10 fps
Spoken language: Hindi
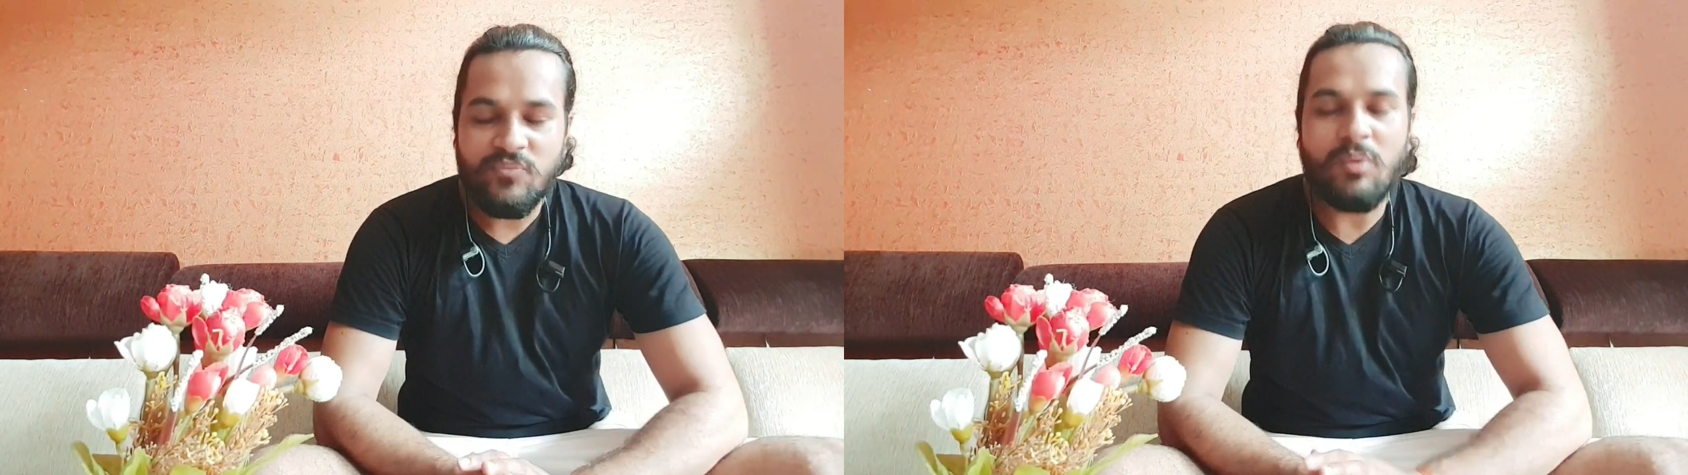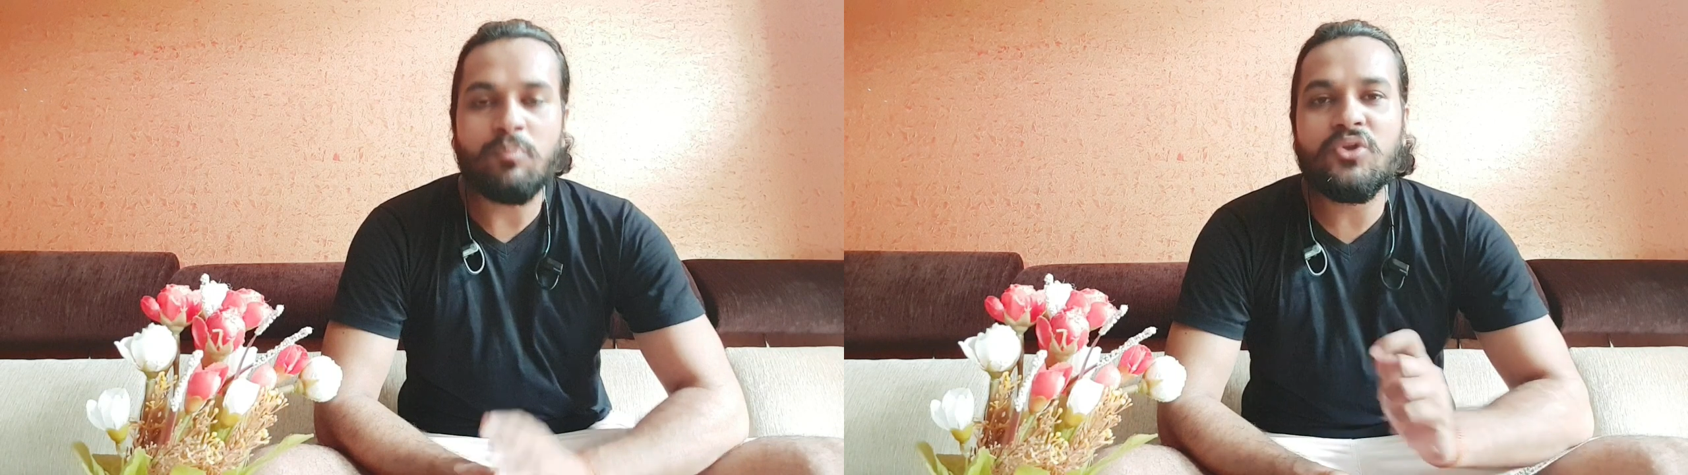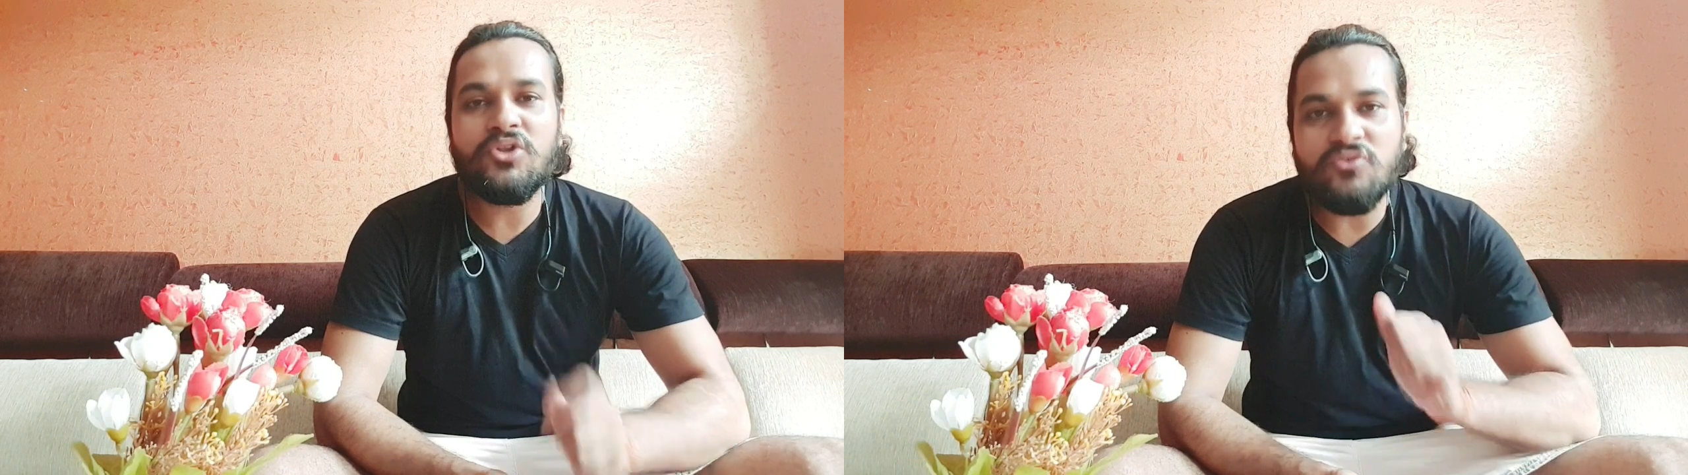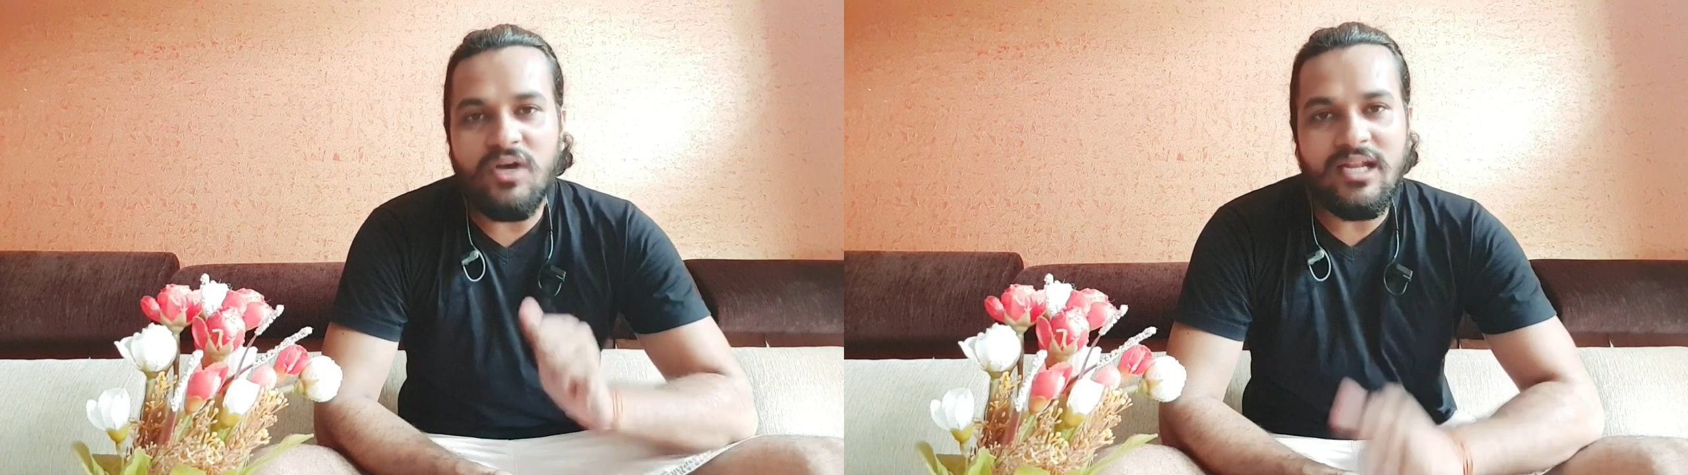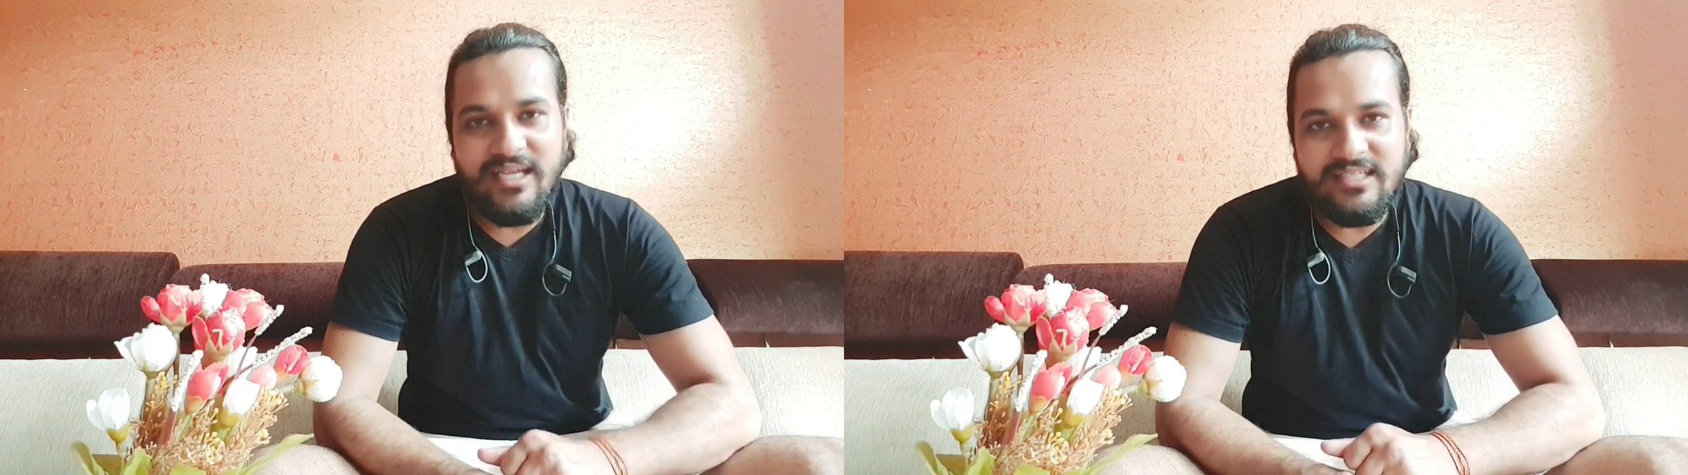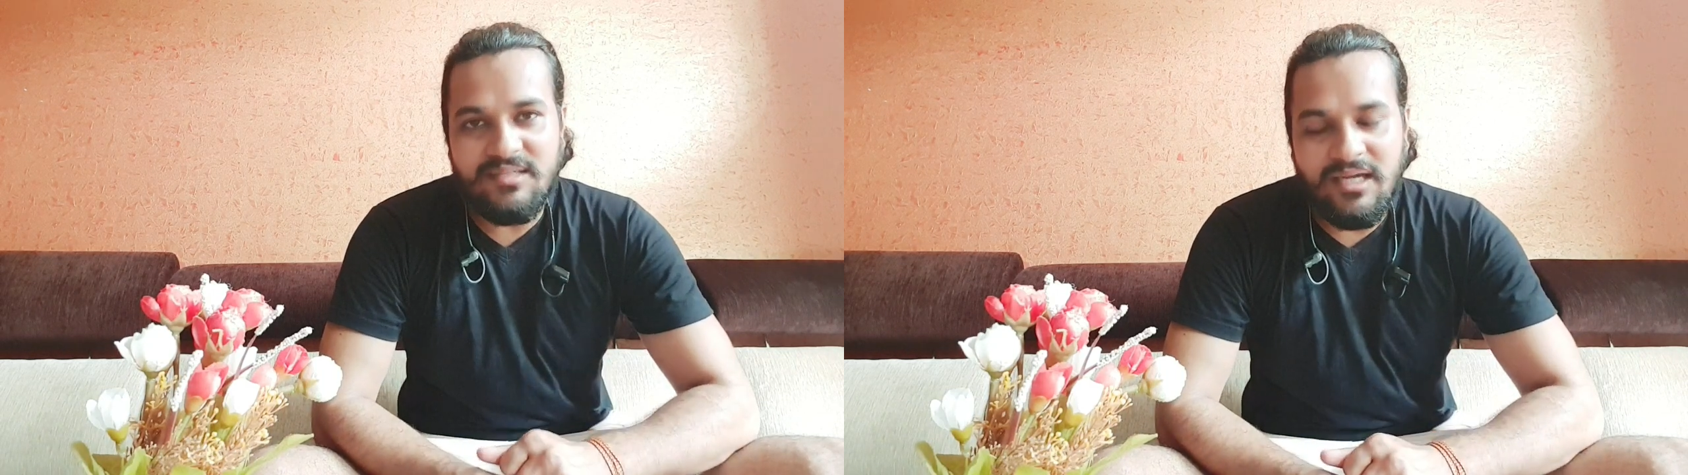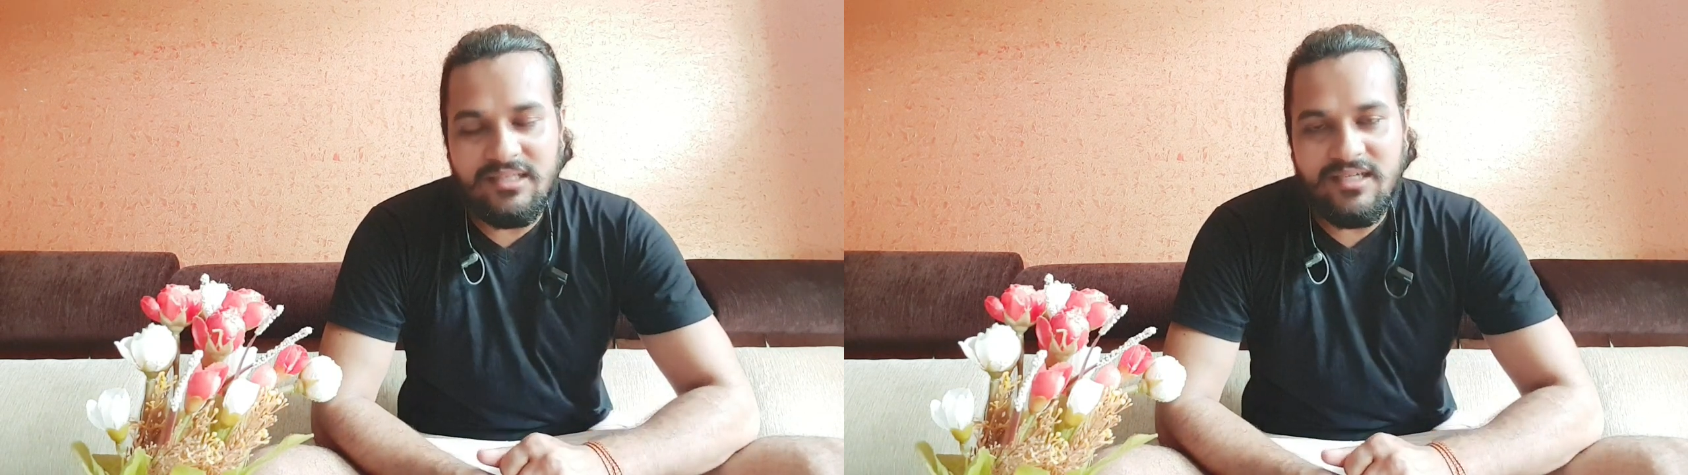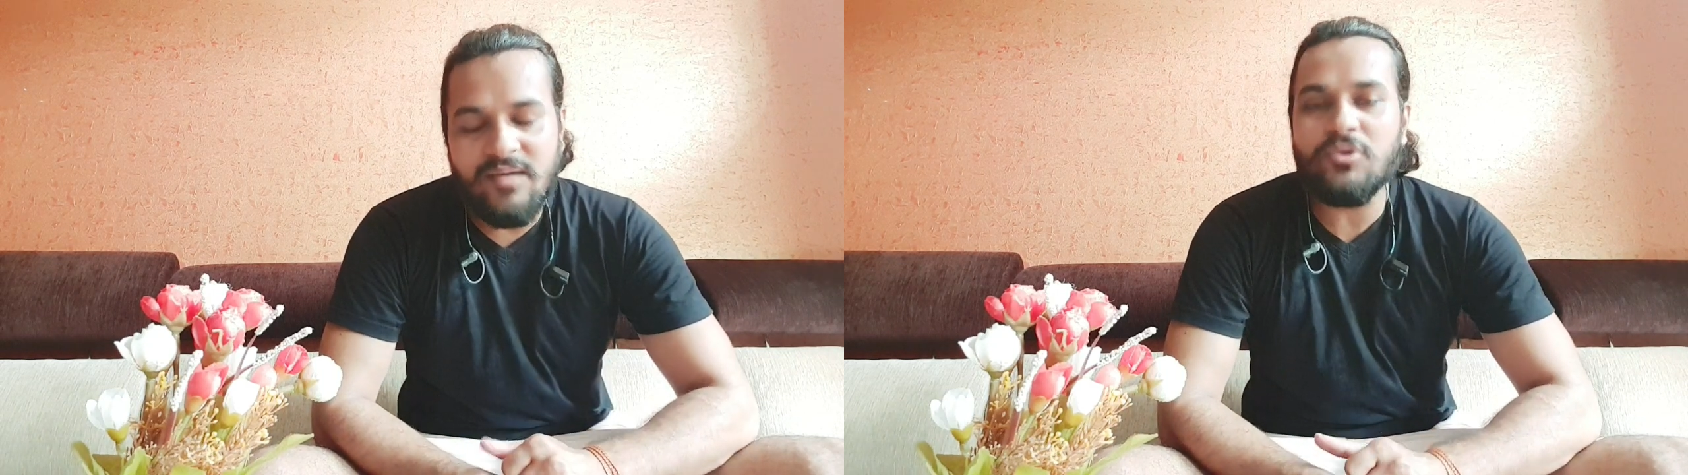तो पुलिस वाला कैसे बात करे